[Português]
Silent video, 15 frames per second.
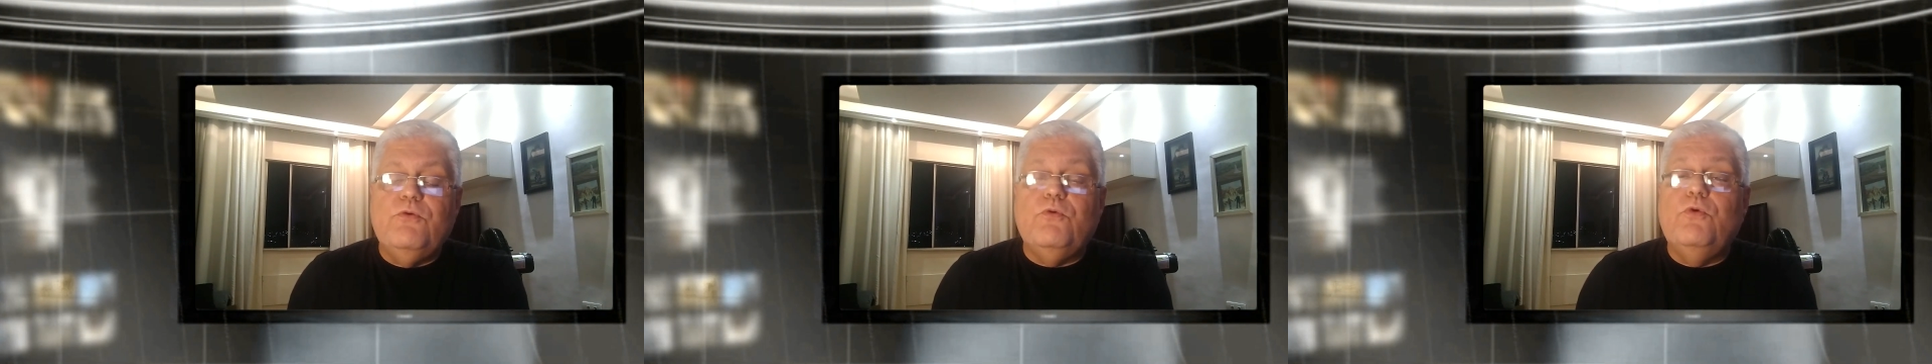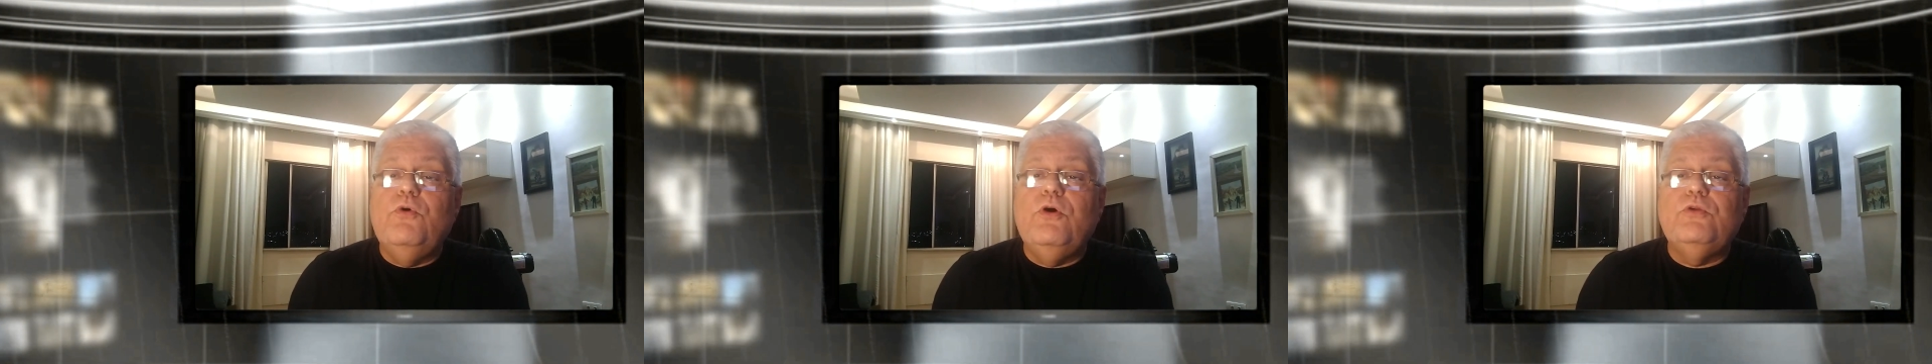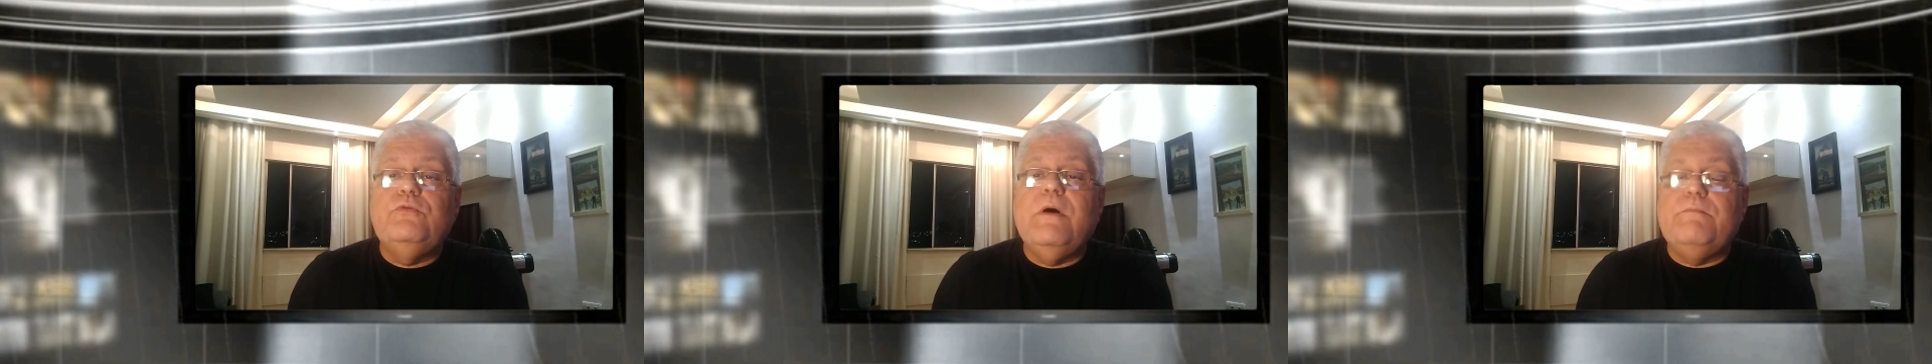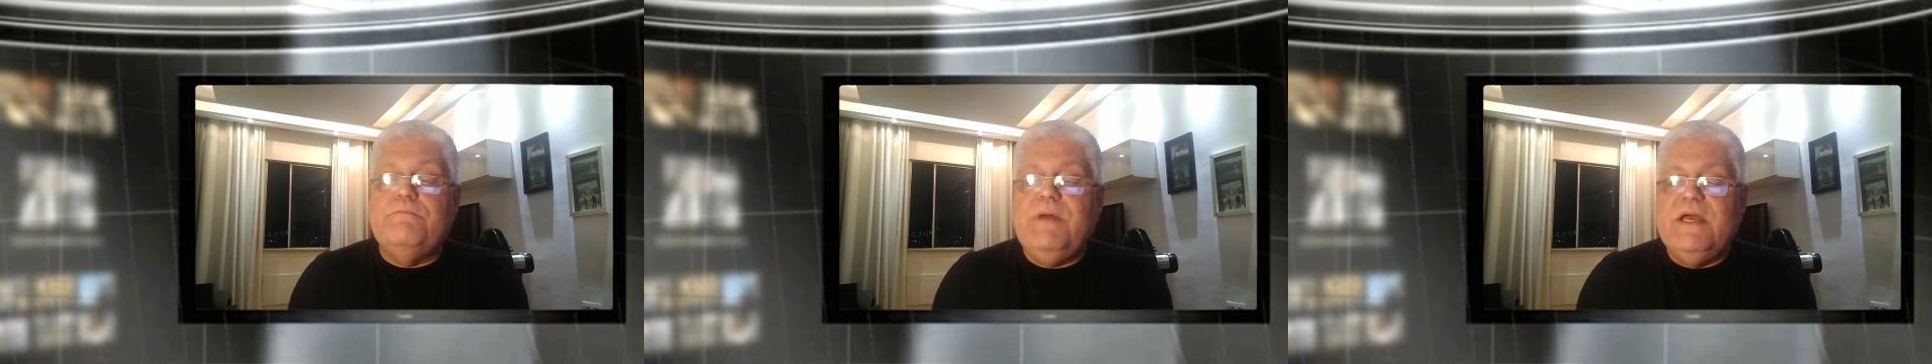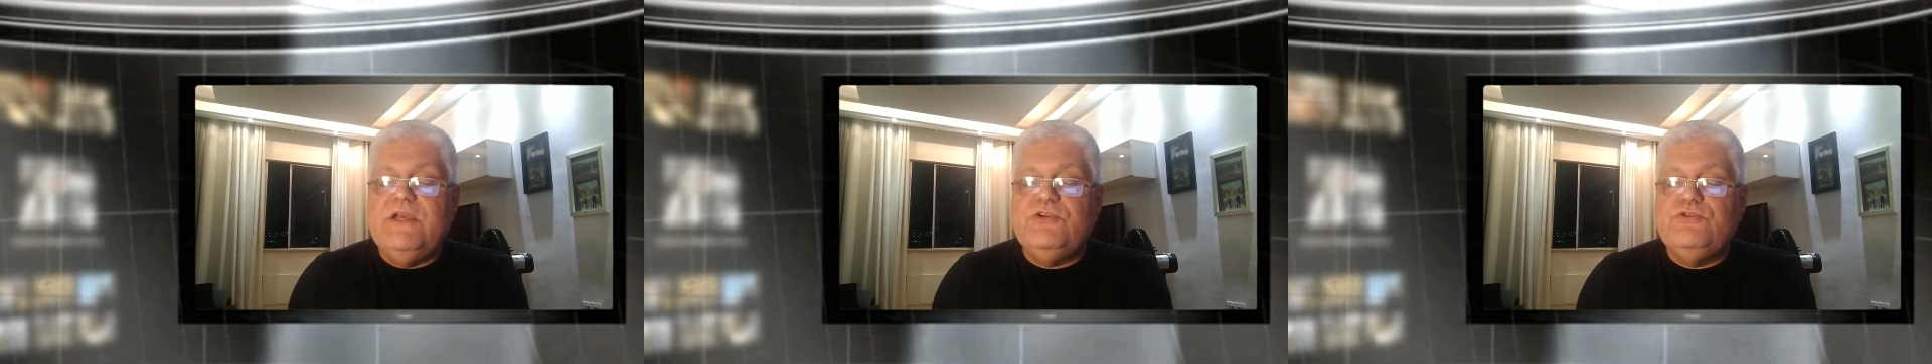o Gordo
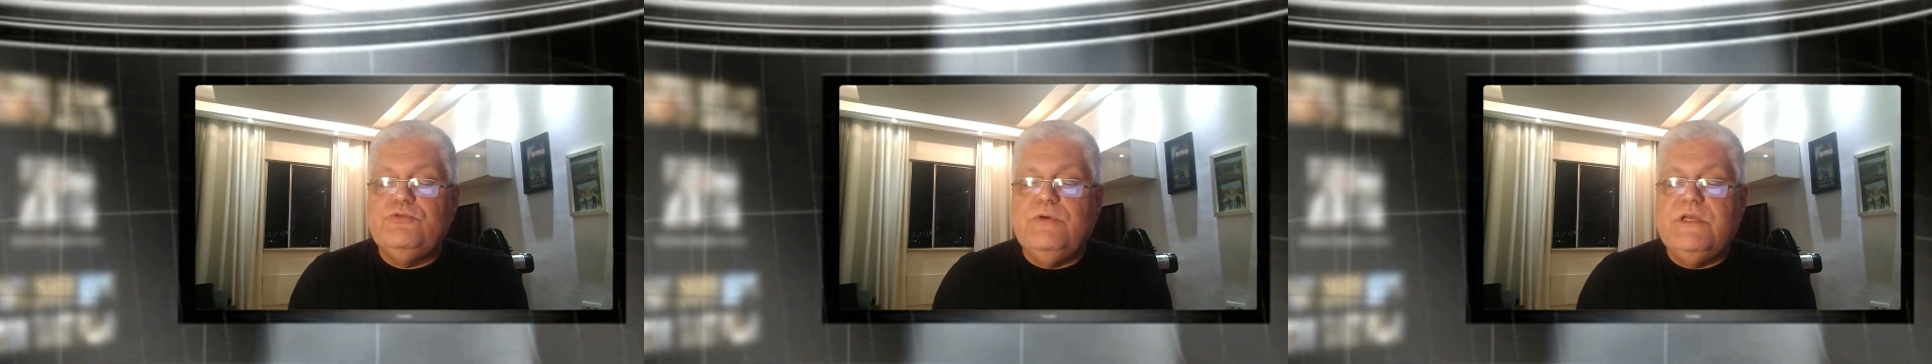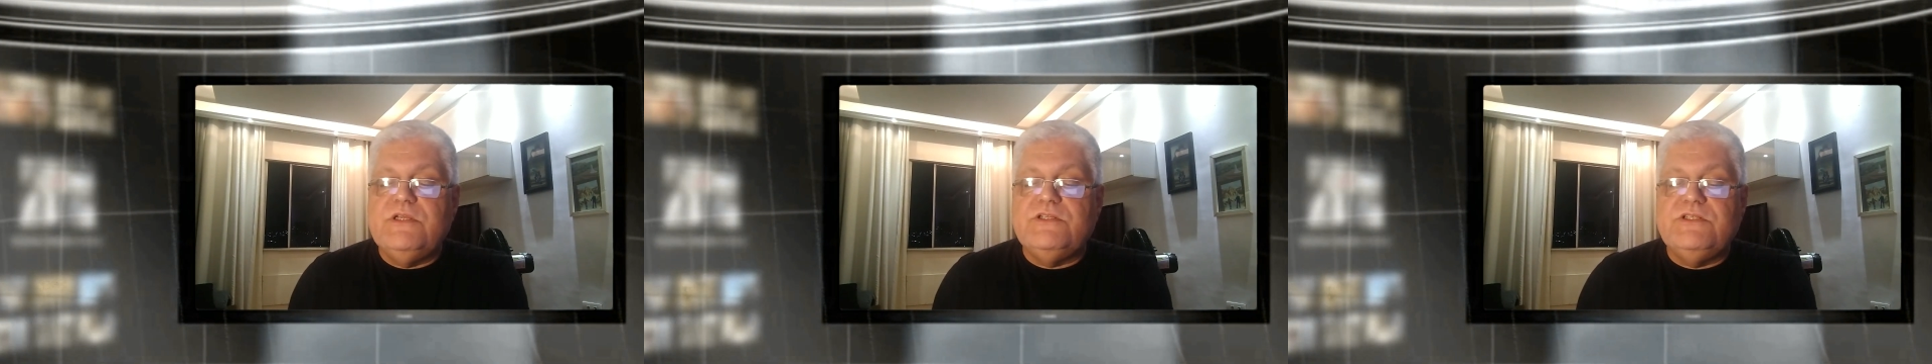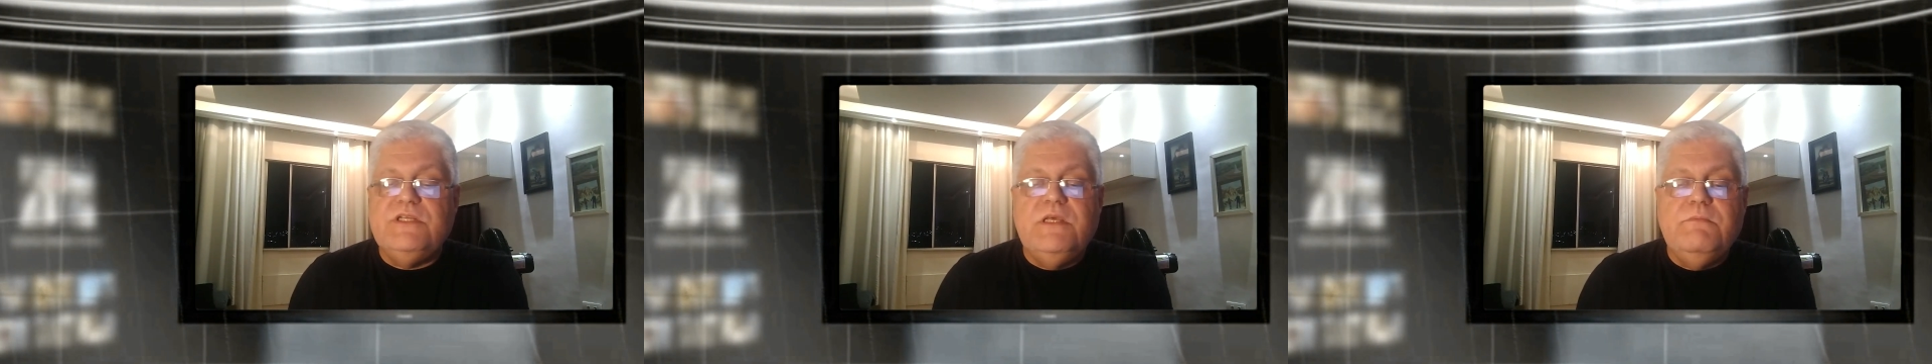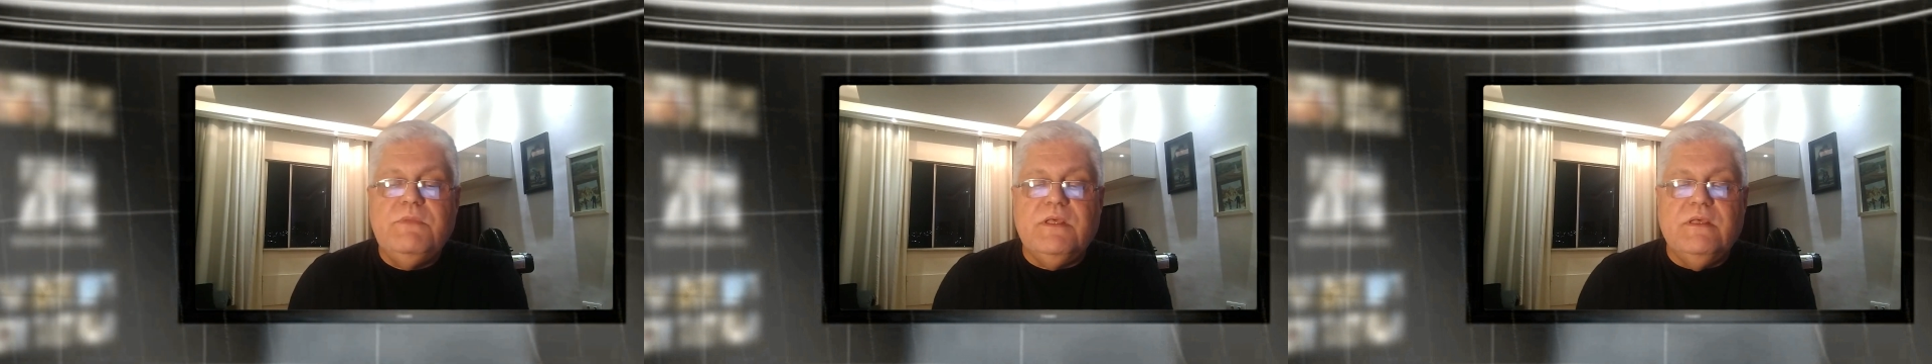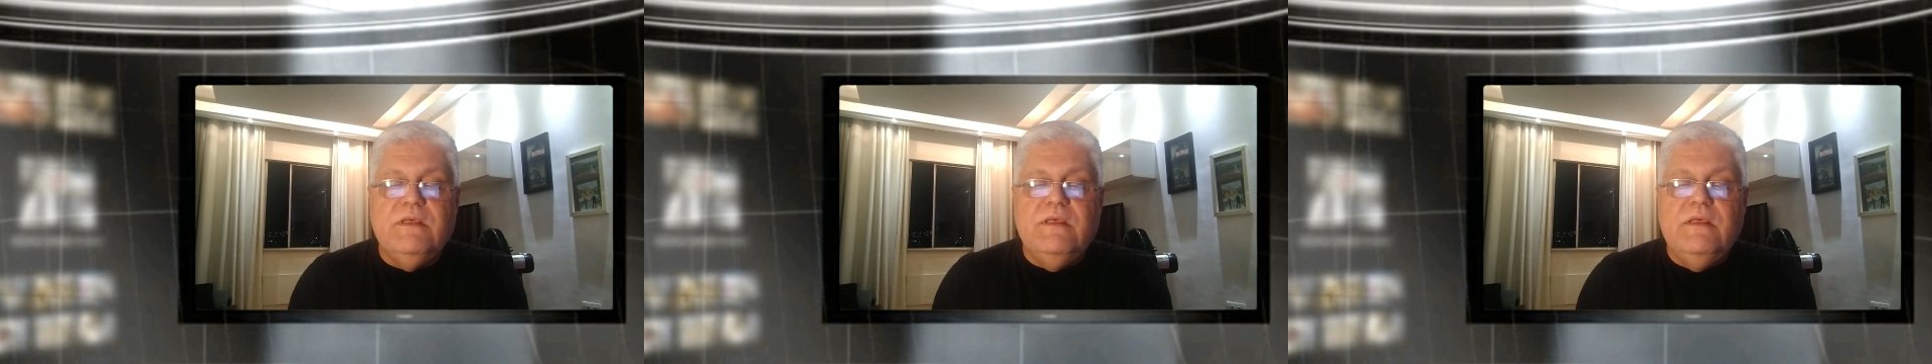Abaixo o
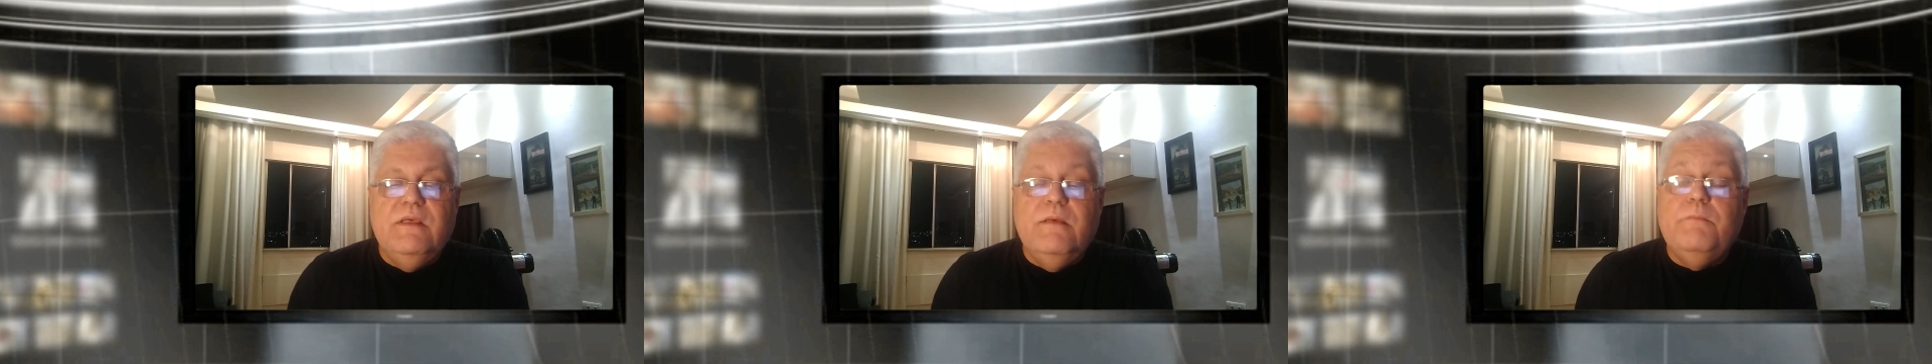Regime,